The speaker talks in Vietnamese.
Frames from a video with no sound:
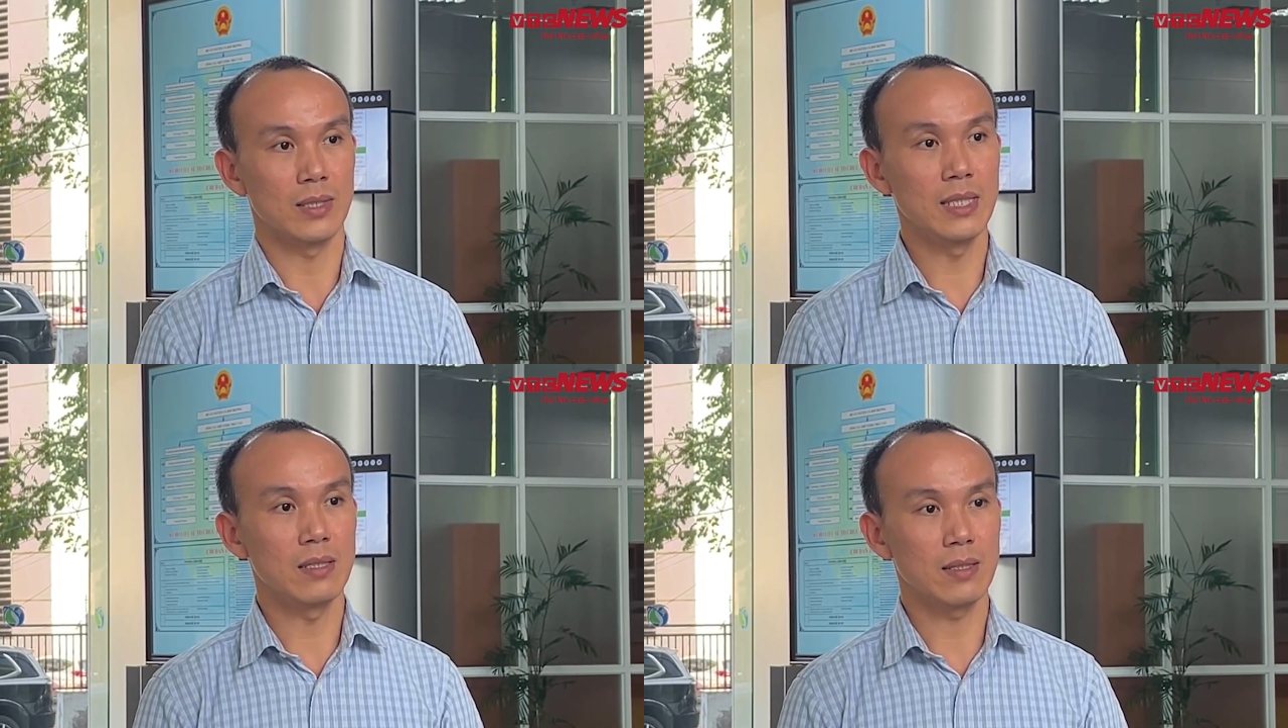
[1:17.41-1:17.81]

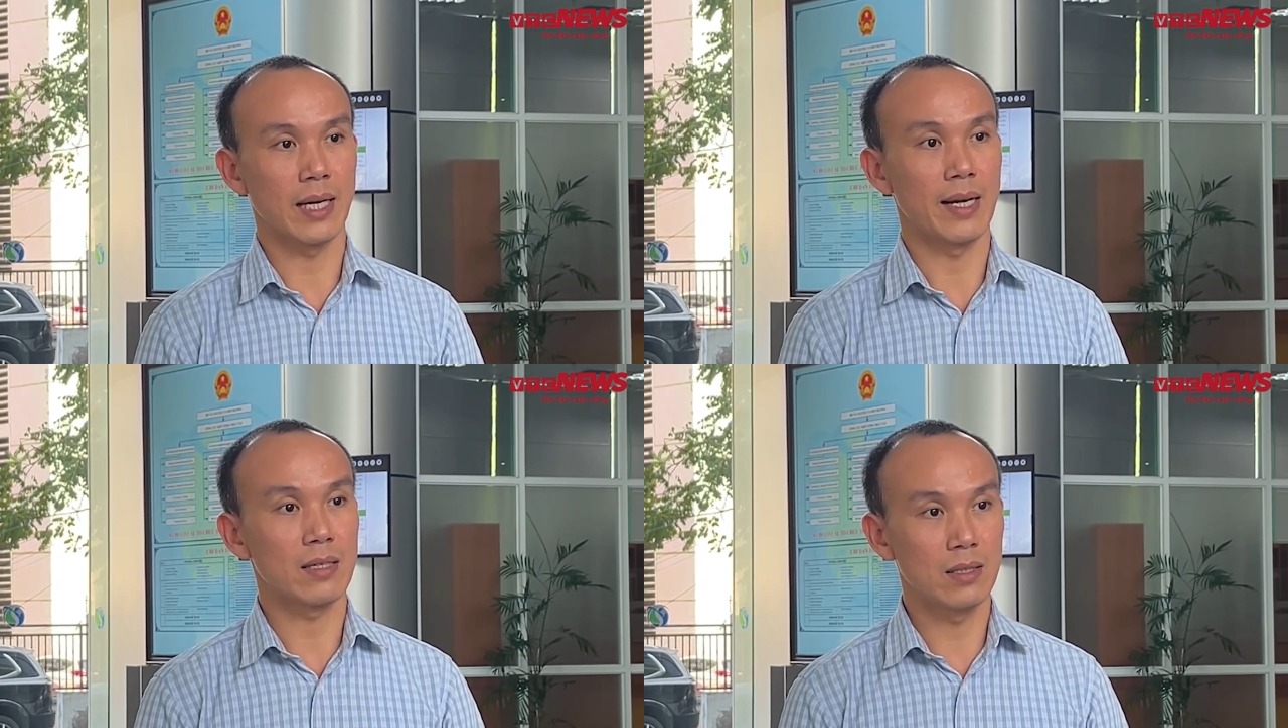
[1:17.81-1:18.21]
ít
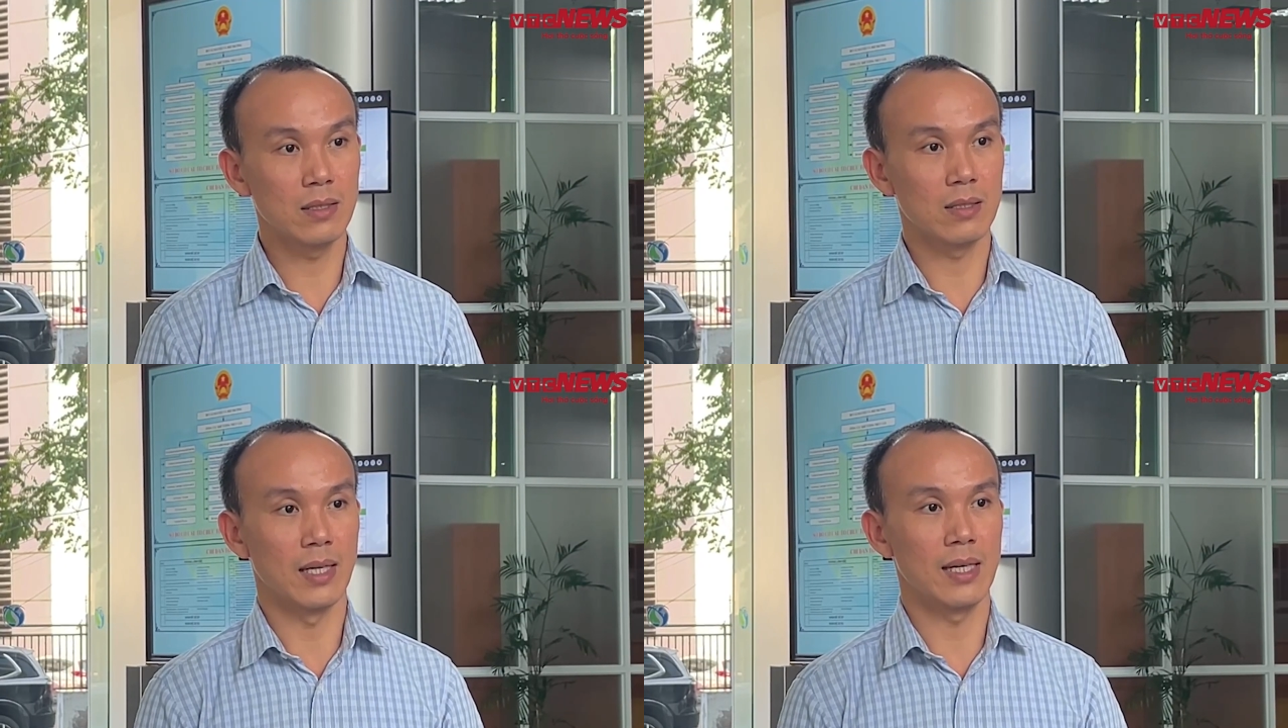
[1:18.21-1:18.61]
khả năng
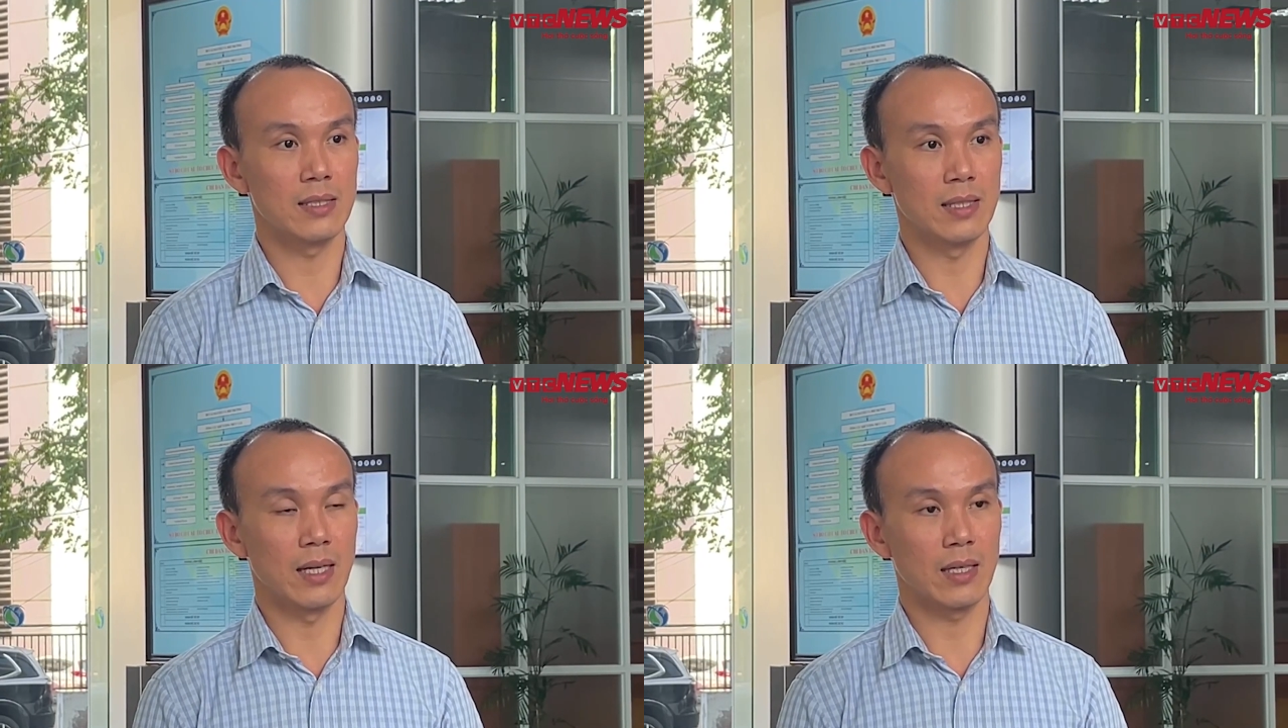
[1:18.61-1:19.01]
hơn, đấy là
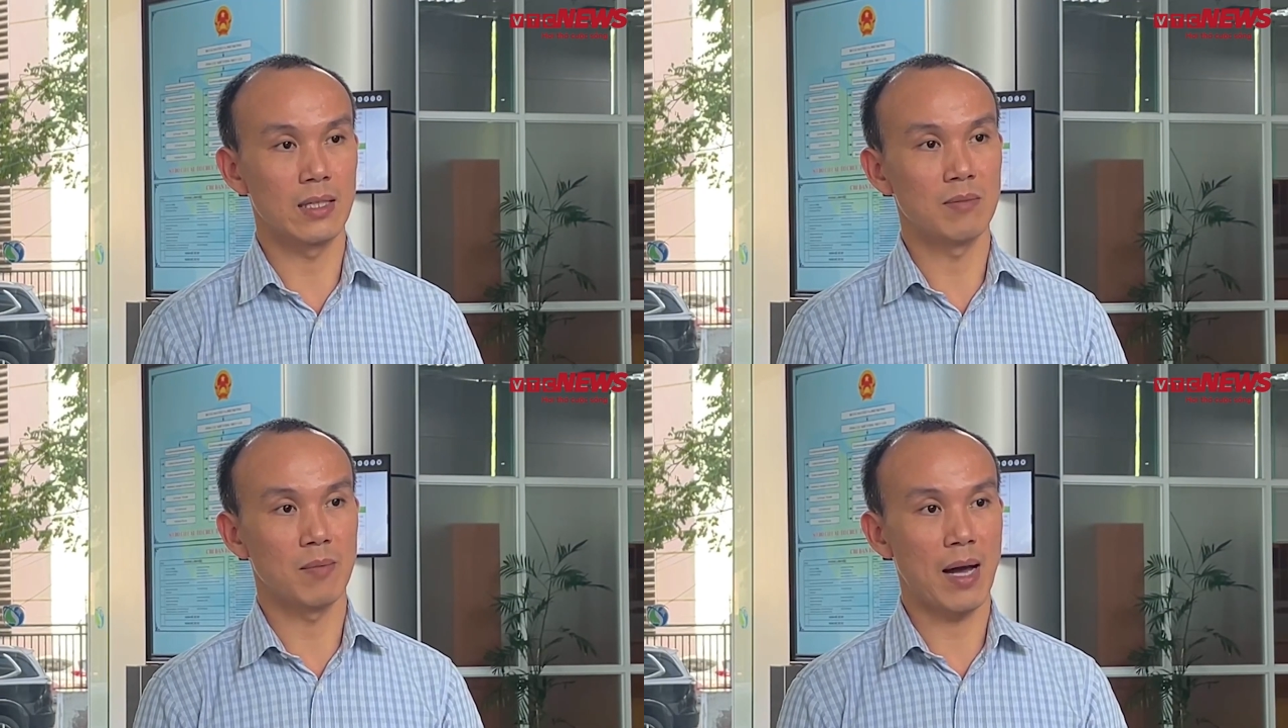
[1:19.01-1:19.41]
gì là
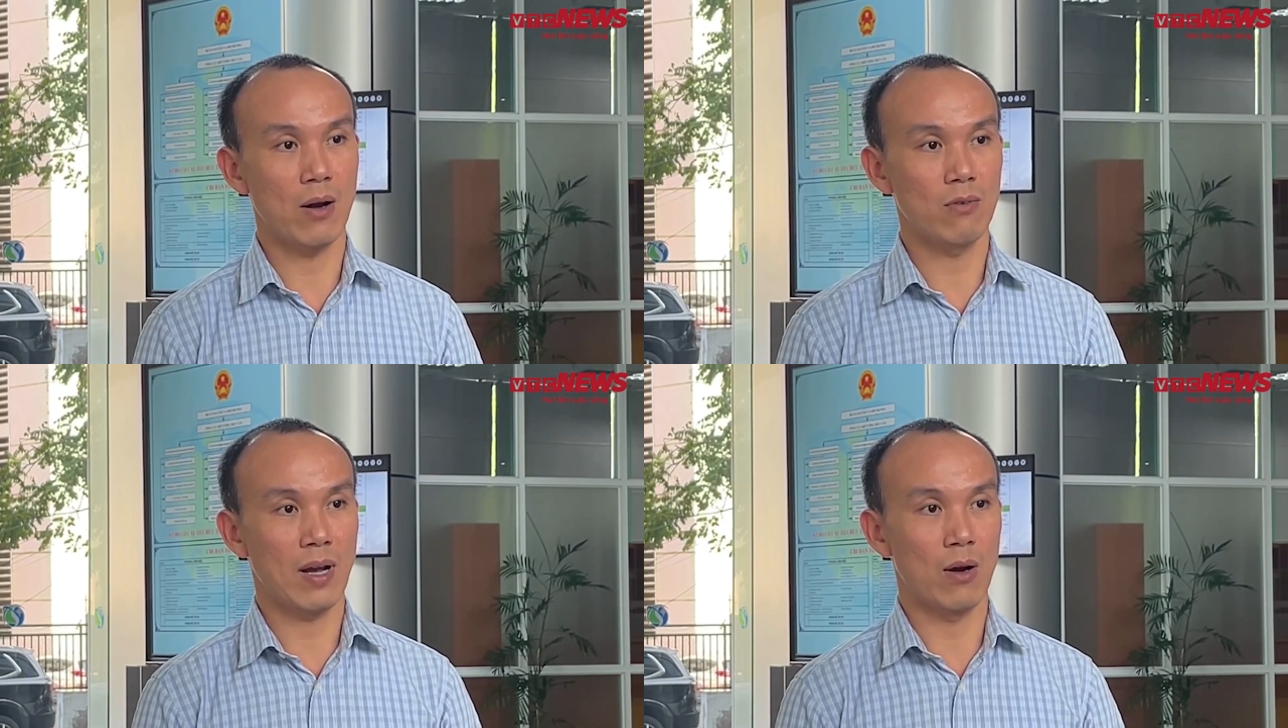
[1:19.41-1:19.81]
khi mà
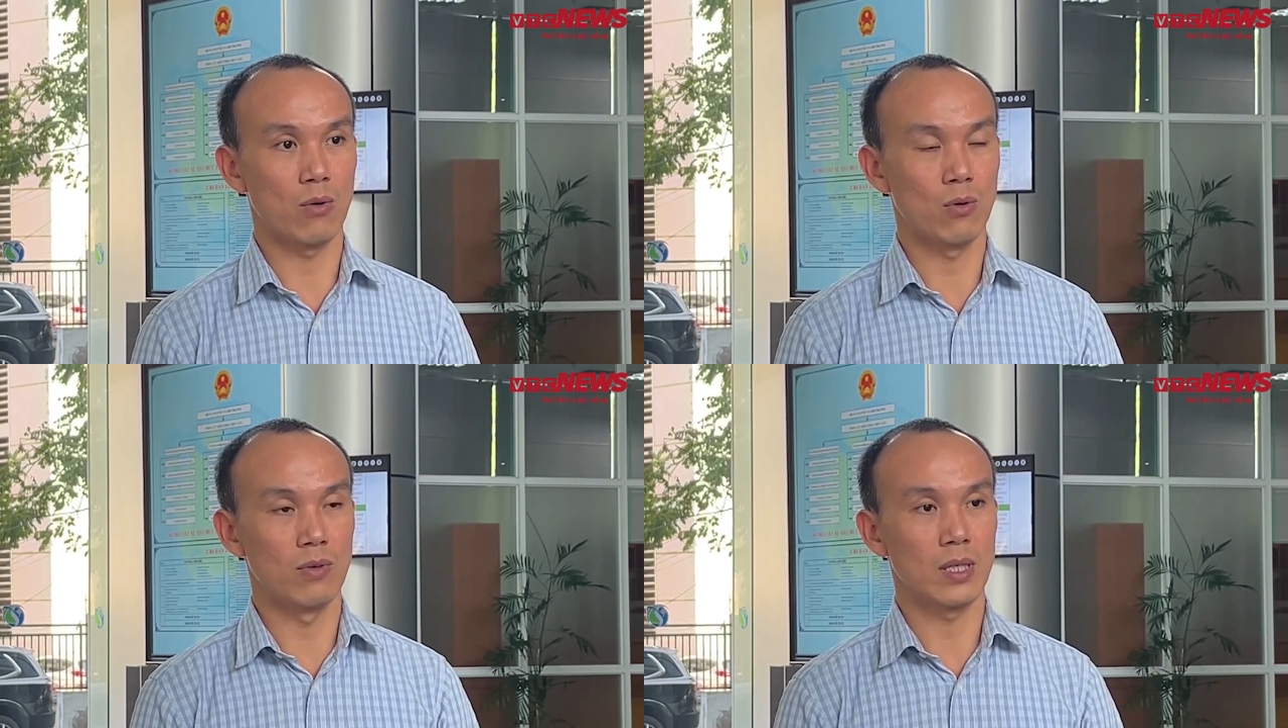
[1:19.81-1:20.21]
bão vào
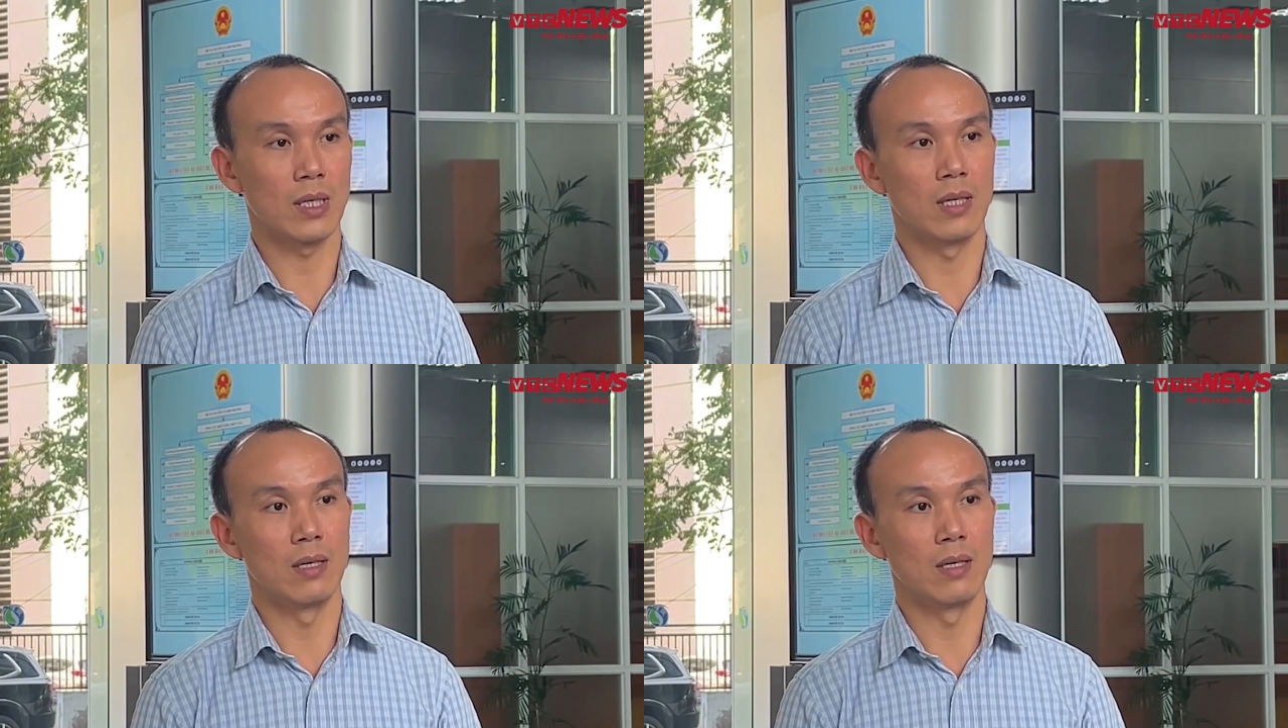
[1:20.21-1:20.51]
khu vực uh,